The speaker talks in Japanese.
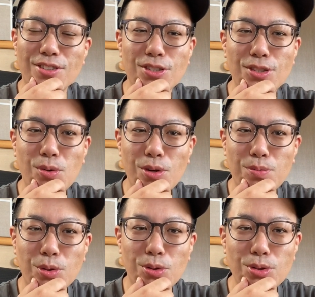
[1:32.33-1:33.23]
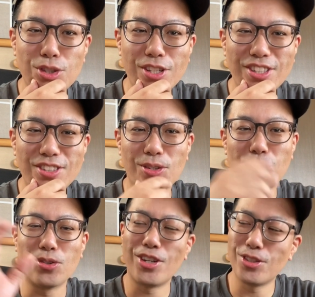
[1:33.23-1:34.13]
全然これ余裕じゃねって
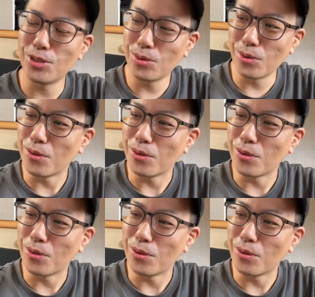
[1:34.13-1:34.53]
いう感じの